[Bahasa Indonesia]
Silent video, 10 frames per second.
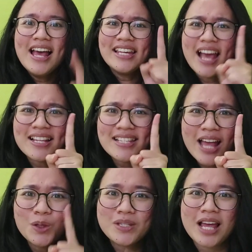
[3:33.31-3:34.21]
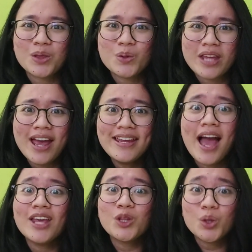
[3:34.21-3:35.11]
yang satu-satunya
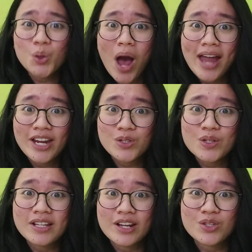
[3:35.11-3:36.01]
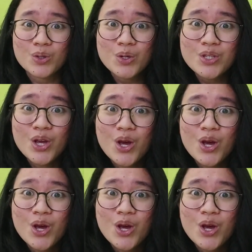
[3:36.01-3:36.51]
yaitu Tuhan Yesus Kristus